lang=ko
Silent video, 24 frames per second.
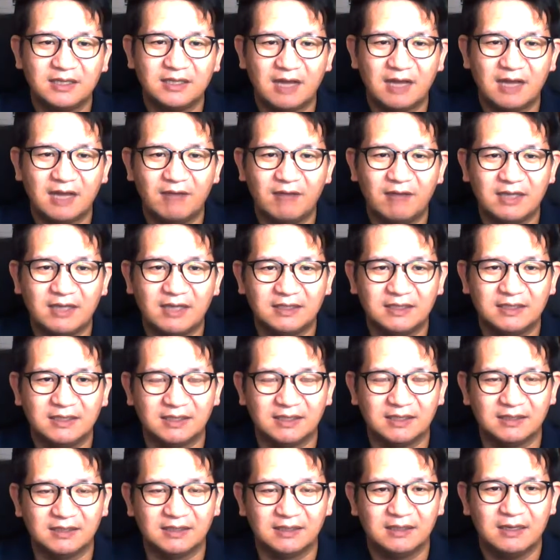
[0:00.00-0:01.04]
나와
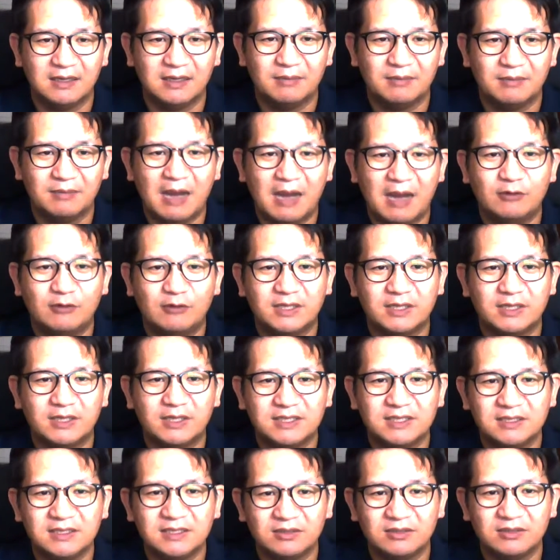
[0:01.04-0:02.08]
있는 바울의
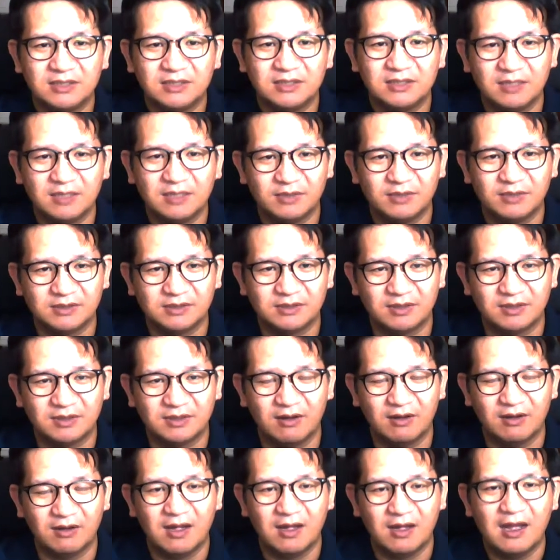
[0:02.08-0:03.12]
친척이 되면서
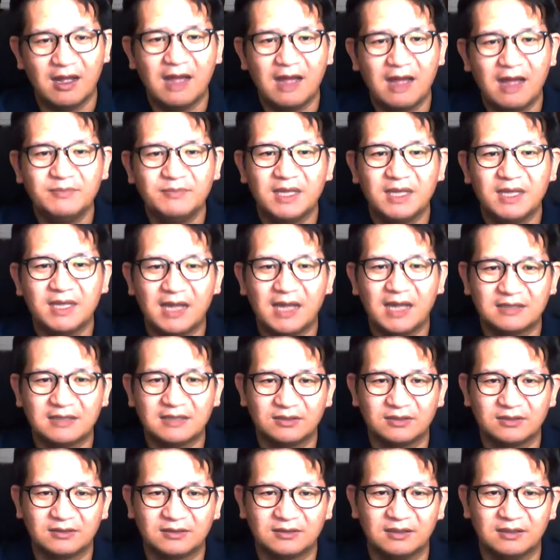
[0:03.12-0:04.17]
함께
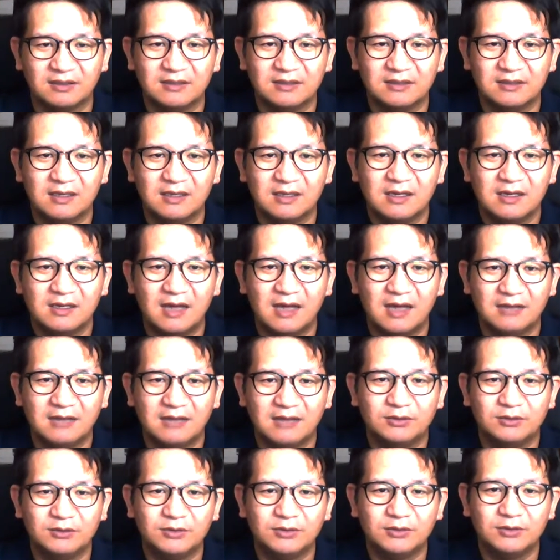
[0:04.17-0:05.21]
갇혔던
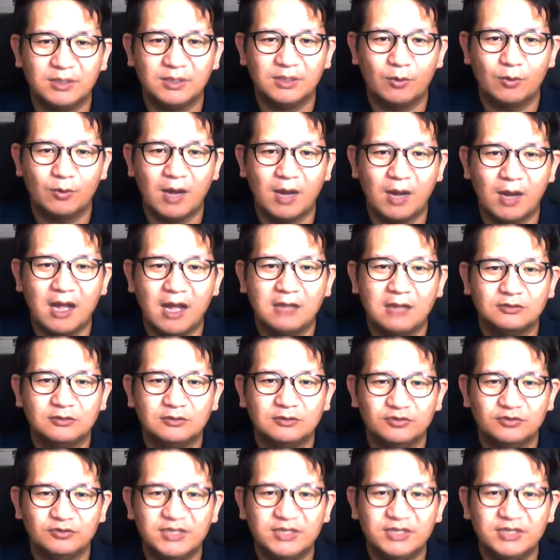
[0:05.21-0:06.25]
안드로니고와
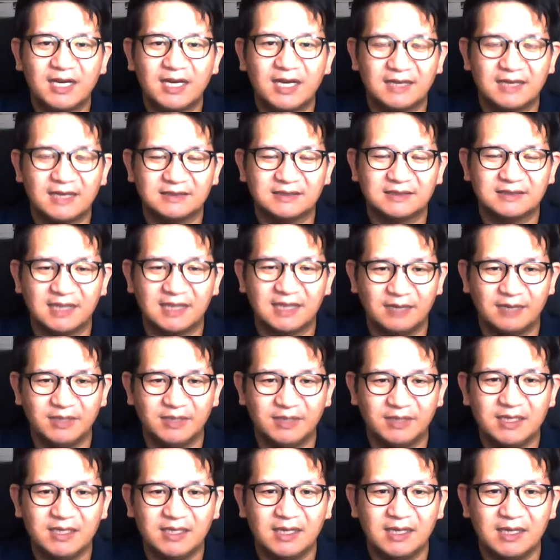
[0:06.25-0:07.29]
유니아라는
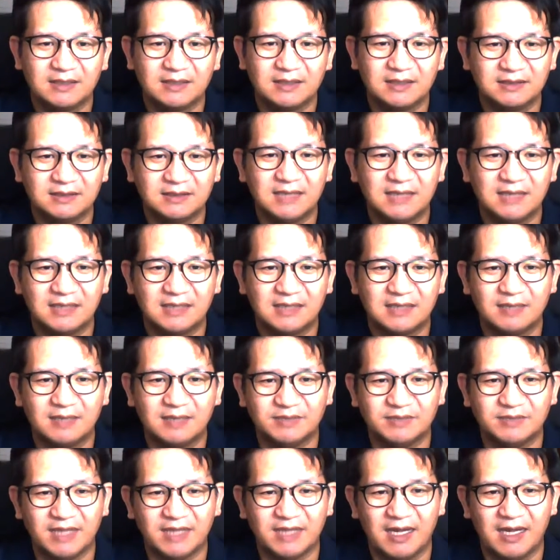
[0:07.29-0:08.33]
사람이 등장을
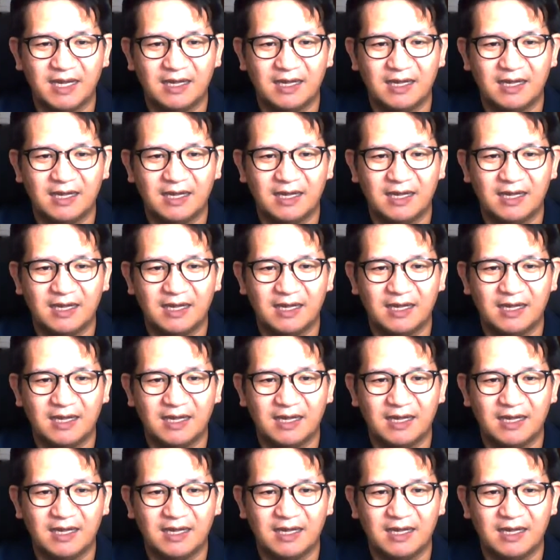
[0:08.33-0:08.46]
합니다.